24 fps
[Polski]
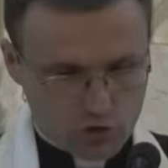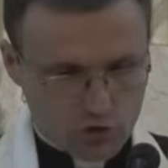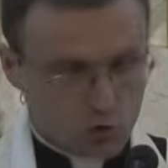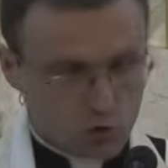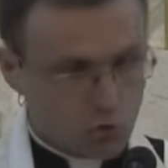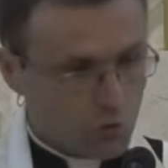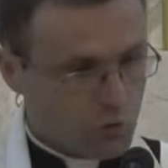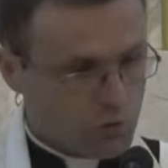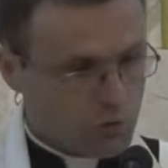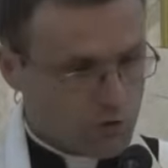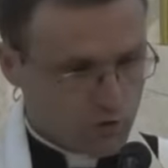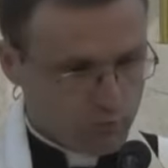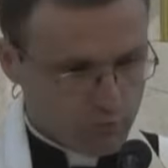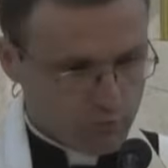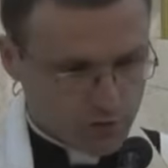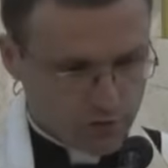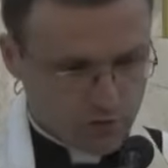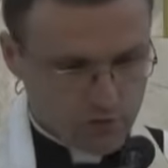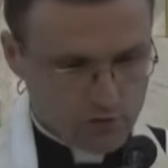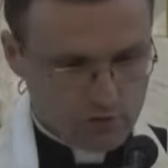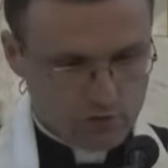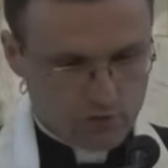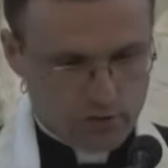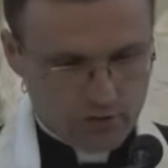Trójca
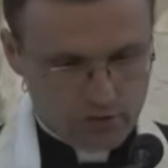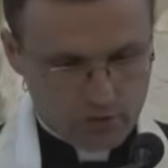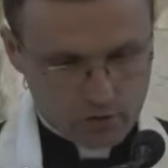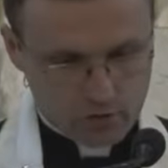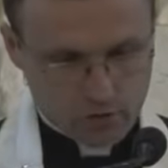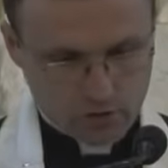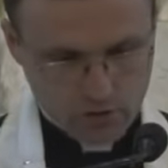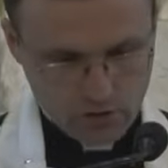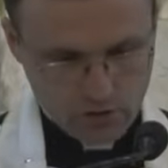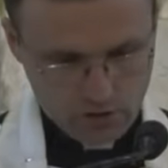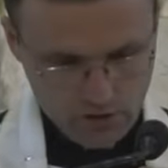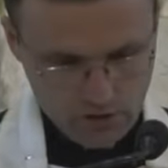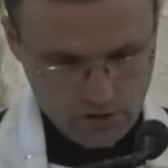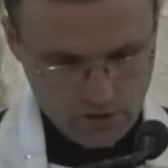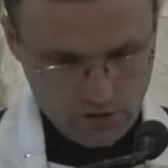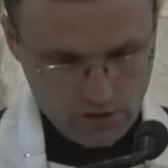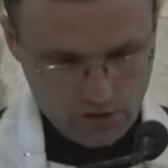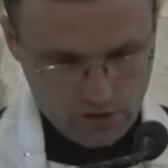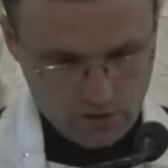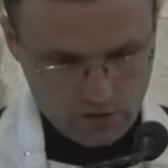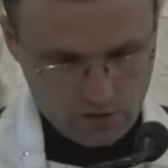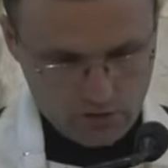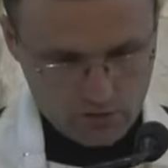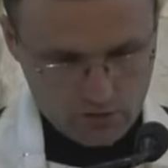Przenajświętsza,
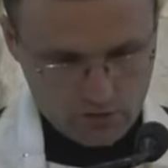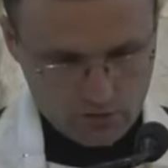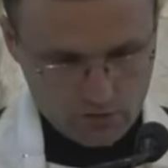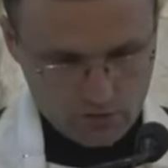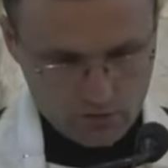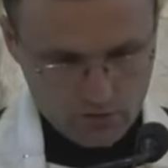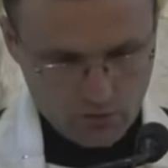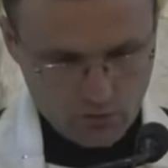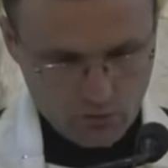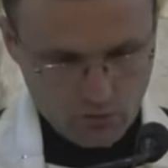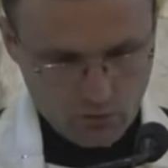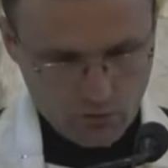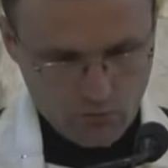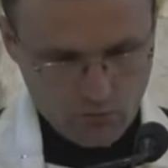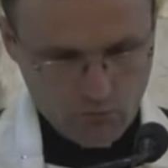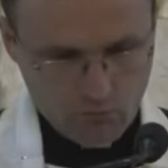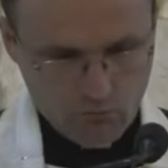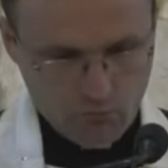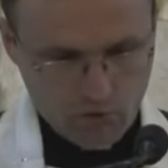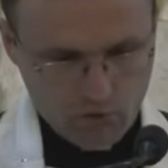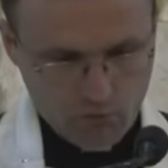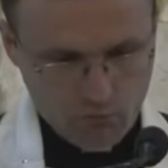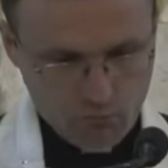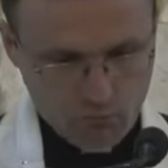Y, to
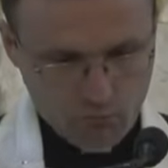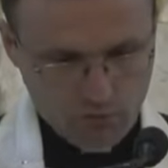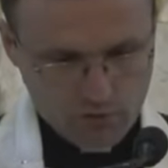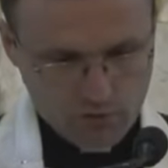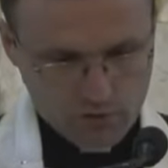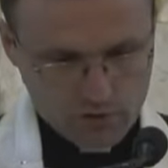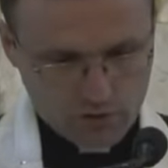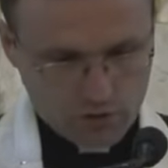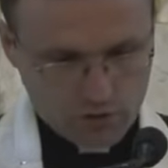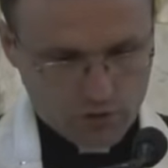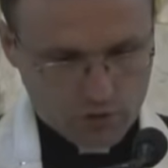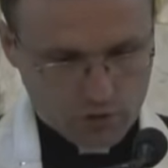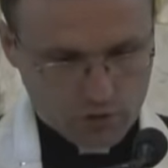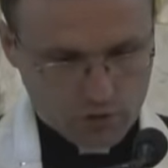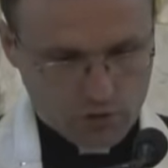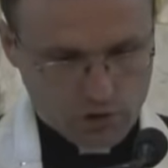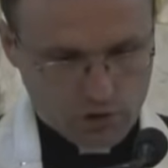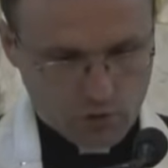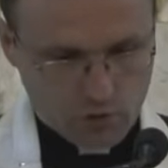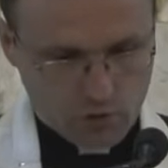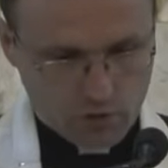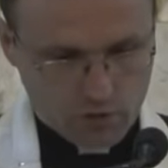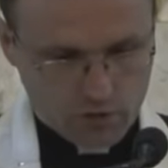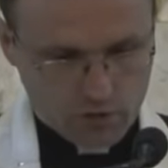ma wpływać na nasze
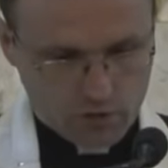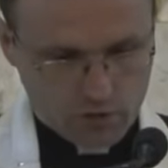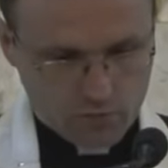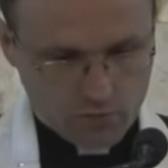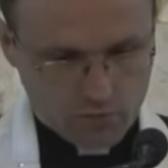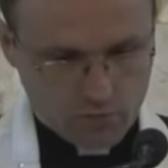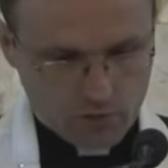działanie.